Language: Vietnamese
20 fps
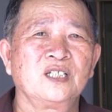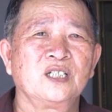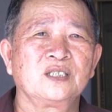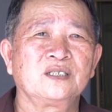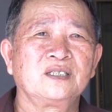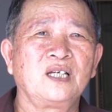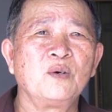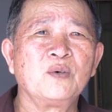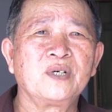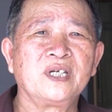
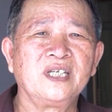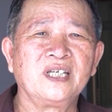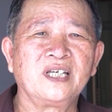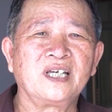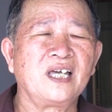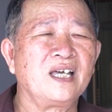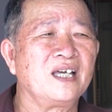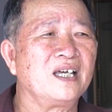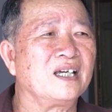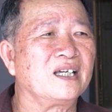Sau khi
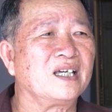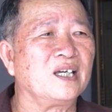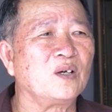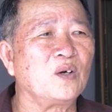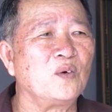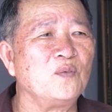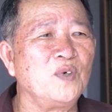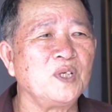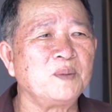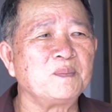à, cái
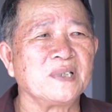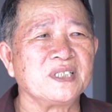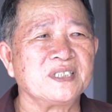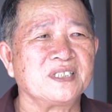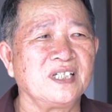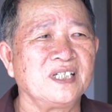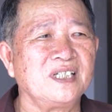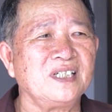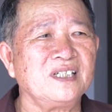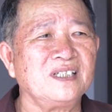
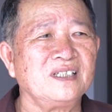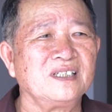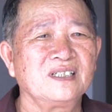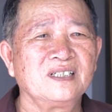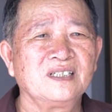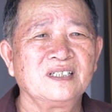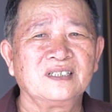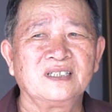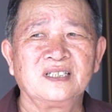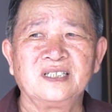Covid-19
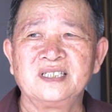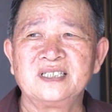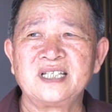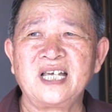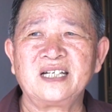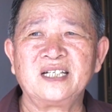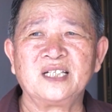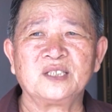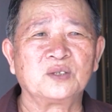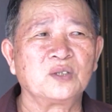thì
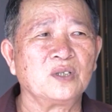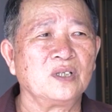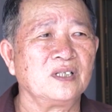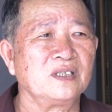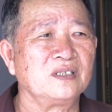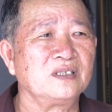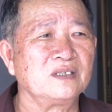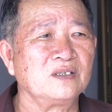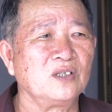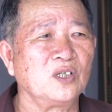gia đình à,
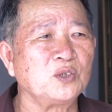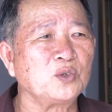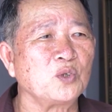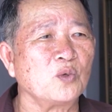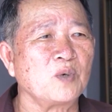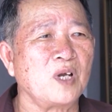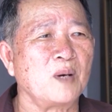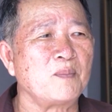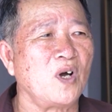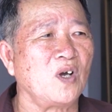nói
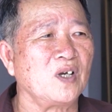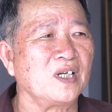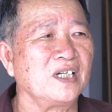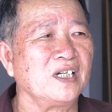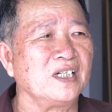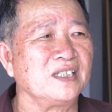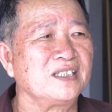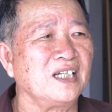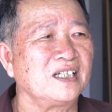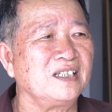chung là mọi
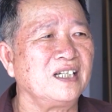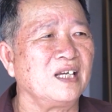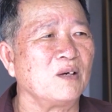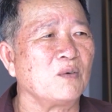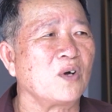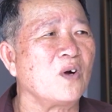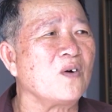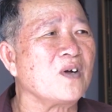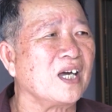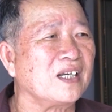người dân đều
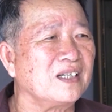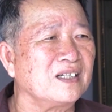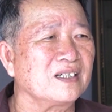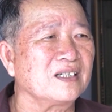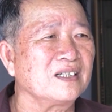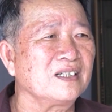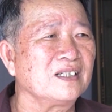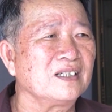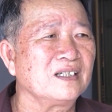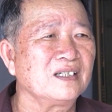khó khăn.
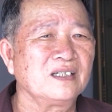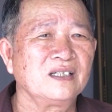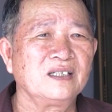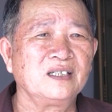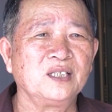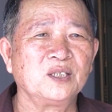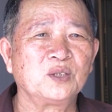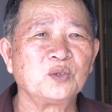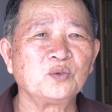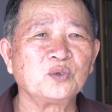
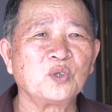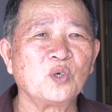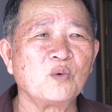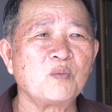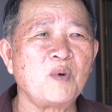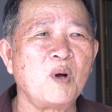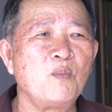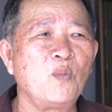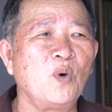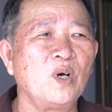Thì chúng tôi cũng
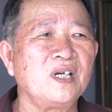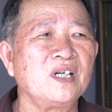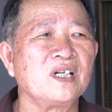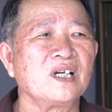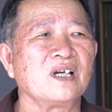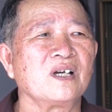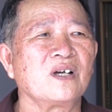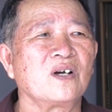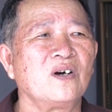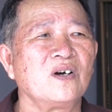mong muốn
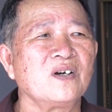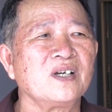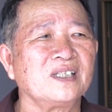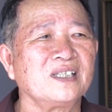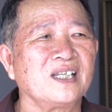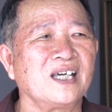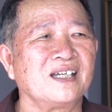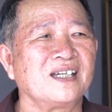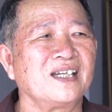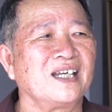là có cái
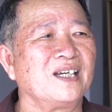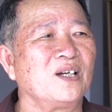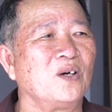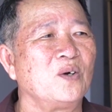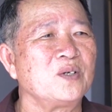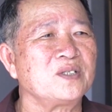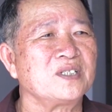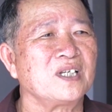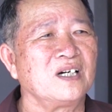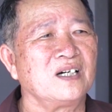tiền này là
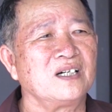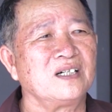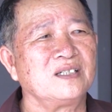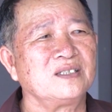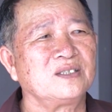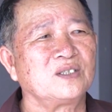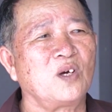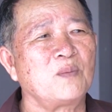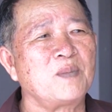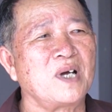hỗ trợ
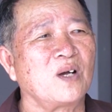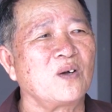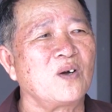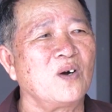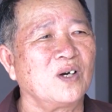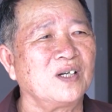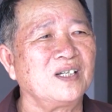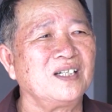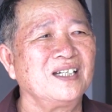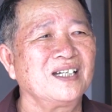cho bà
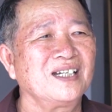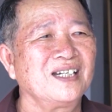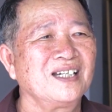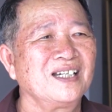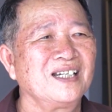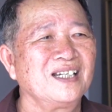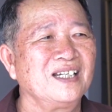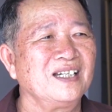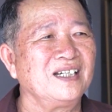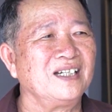con
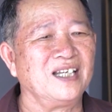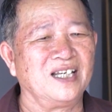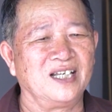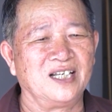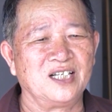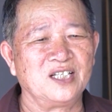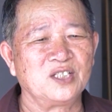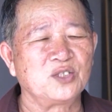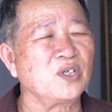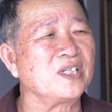
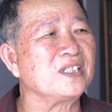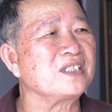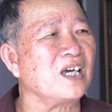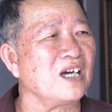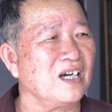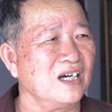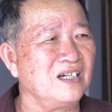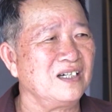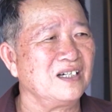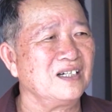để xoay
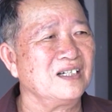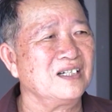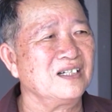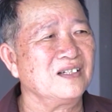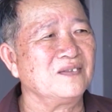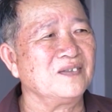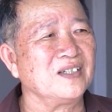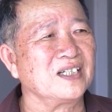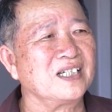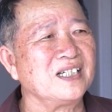sở
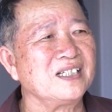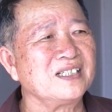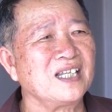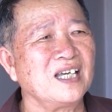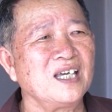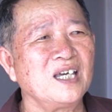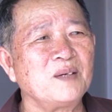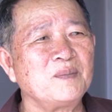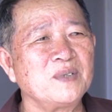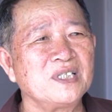vì kinh
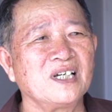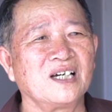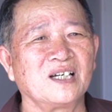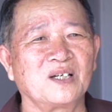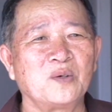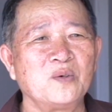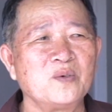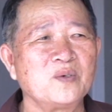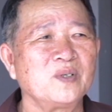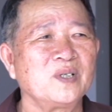tế bây giờ
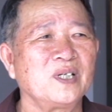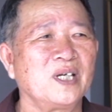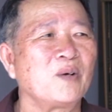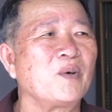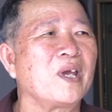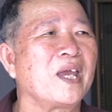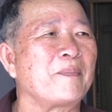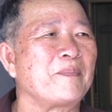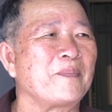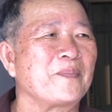cũng eo
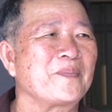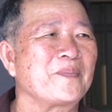hẹp.